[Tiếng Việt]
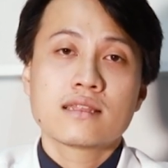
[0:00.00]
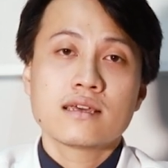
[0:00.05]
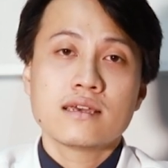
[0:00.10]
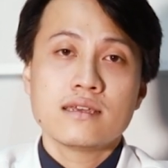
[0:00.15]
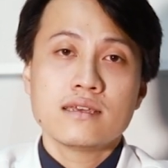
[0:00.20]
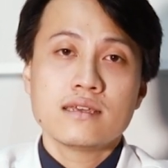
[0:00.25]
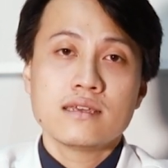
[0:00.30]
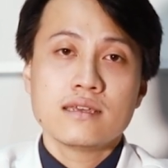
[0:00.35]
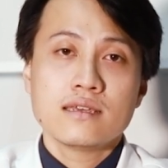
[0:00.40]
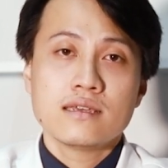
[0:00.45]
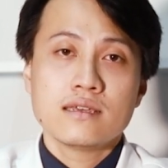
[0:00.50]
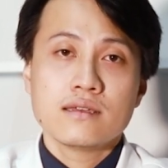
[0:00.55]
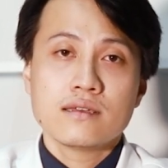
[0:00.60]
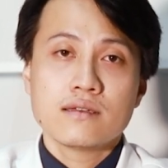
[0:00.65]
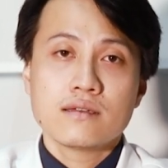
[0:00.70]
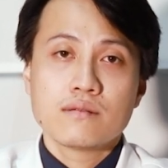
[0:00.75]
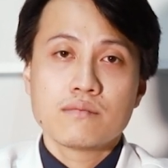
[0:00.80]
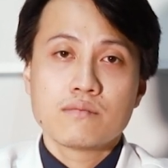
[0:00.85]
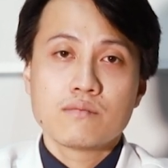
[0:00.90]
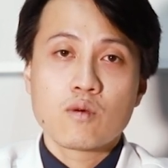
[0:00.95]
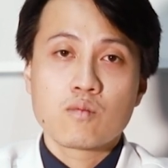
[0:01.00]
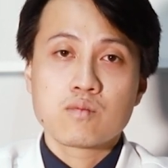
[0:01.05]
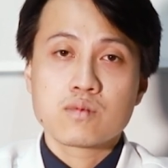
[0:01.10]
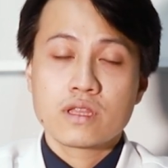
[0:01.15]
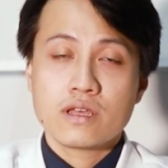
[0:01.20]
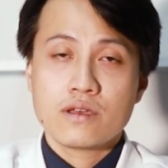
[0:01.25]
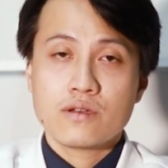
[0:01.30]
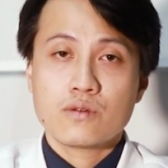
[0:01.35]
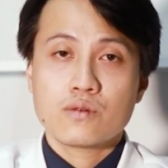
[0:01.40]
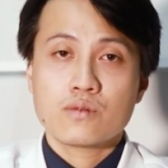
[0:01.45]
thì mục
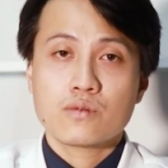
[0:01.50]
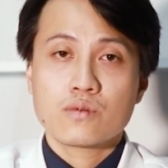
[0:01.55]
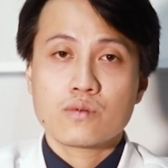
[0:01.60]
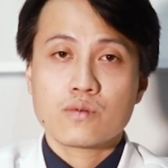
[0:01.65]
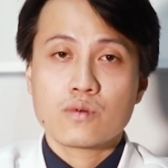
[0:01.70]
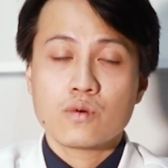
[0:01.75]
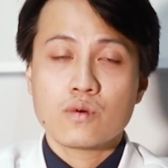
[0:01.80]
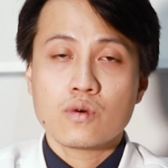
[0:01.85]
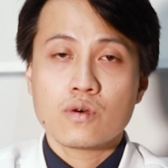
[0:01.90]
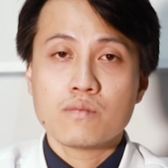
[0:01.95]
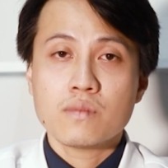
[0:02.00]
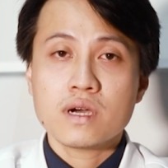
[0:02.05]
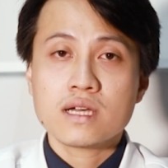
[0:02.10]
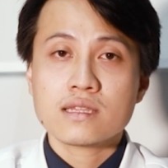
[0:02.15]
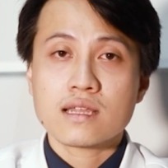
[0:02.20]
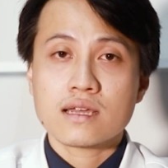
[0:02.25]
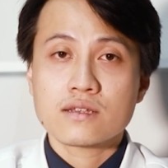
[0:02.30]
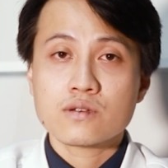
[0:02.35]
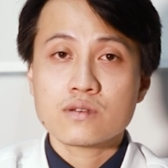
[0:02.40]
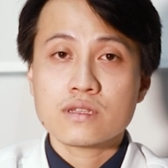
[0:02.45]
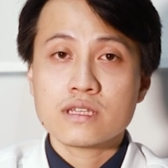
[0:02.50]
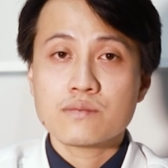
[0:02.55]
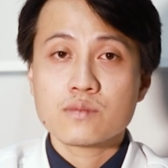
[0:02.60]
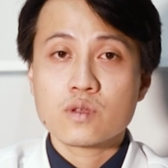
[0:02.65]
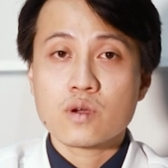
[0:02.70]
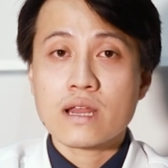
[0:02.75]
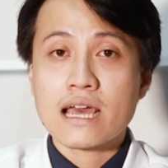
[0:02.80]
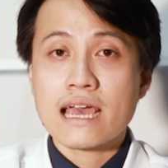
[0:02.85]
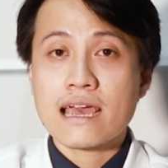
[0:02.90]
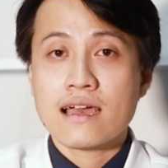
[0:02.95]
tiêu của mức tần số
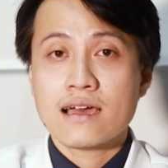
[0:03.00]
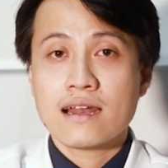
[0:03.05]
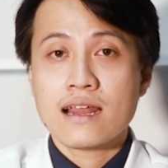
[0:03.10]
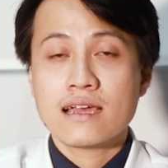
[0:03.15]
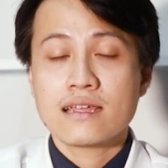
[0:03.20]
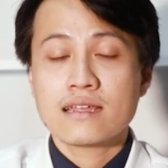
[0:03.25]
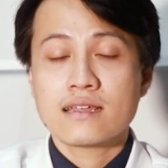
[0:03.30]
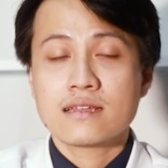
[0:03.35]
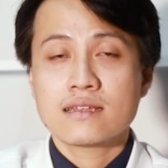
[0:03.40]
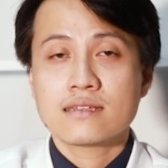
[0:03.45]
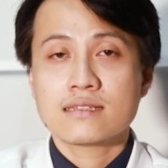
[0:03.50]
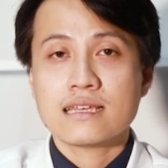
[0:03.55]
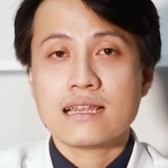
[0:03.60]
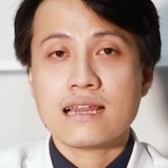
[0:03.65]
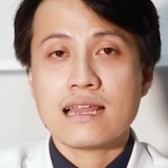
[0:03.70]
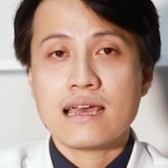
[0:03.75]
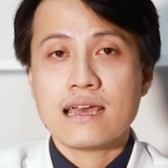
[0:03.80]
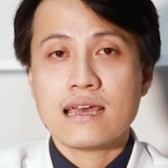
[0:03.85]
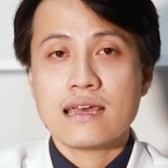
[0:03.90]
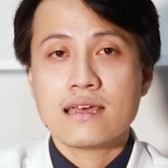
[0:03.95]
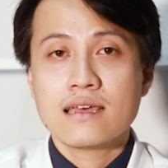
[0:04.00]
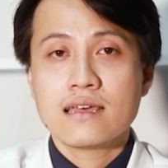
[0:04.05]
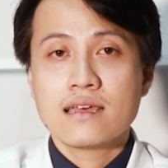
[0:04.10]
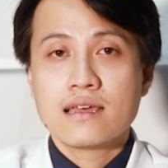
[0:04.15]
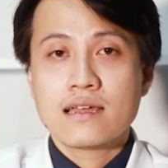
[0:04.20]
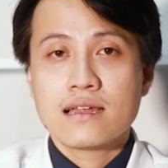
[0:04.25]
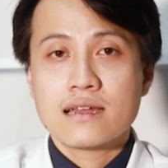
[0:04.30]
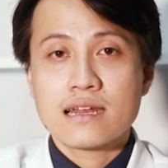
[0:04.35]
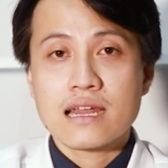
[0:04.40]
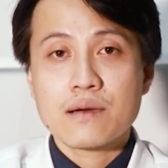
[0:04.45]
tim tối đa ở đây sẽ là
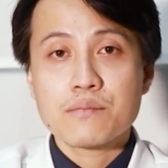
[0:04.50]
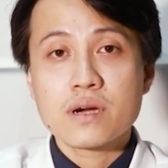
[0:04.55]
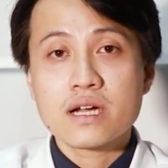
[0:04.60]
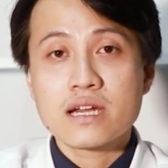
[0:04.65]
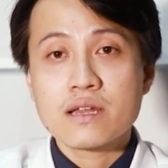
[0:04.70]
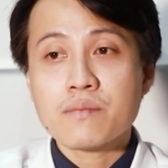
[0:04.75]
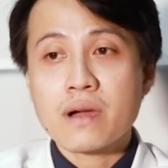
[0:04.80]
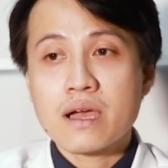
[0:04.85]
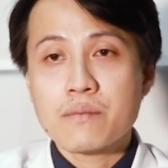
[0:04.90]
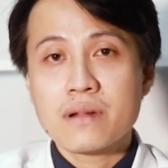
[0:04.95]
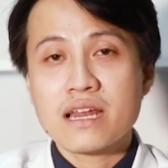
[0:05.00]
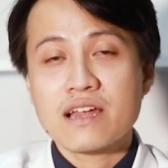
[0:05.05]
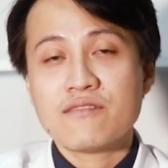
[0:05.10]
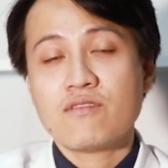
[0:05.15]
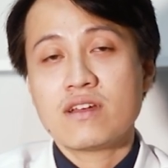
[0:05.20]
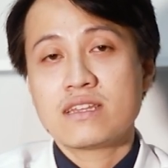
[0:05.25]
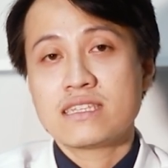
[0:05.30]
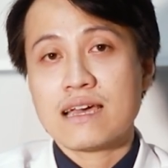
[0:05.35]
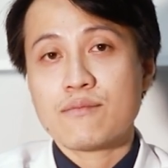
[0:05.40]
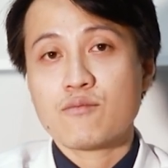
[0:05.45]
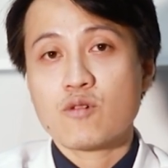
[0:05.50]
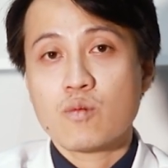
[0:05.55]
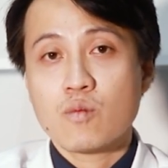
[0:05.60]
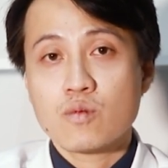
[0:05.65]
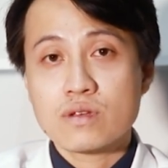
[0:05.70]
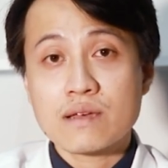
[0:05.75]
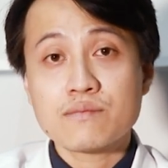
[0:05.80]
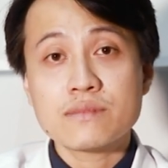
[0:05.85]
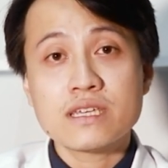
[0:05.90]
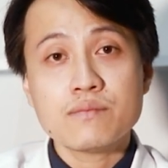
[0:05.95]
50-75% của
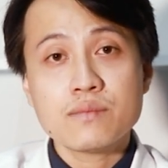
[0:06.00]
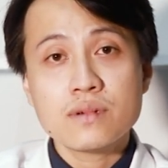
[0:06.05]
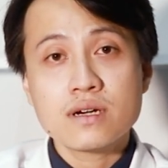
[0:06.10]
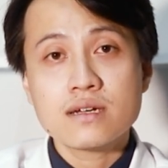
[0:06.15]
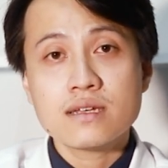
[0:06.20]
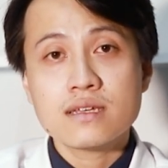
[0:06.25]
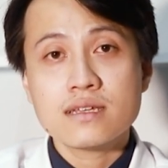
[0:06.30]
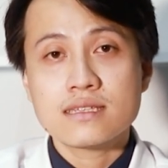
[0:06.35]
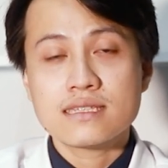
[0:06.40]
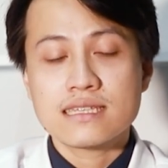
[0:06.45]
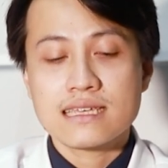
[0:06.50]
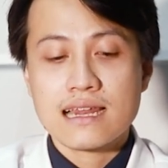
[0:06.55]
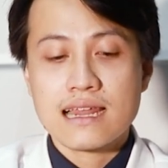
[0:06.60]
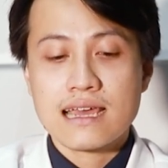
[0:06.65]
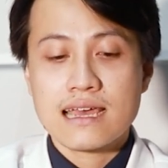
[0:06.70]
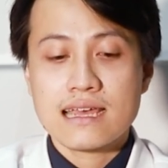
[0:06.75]
190, sẽ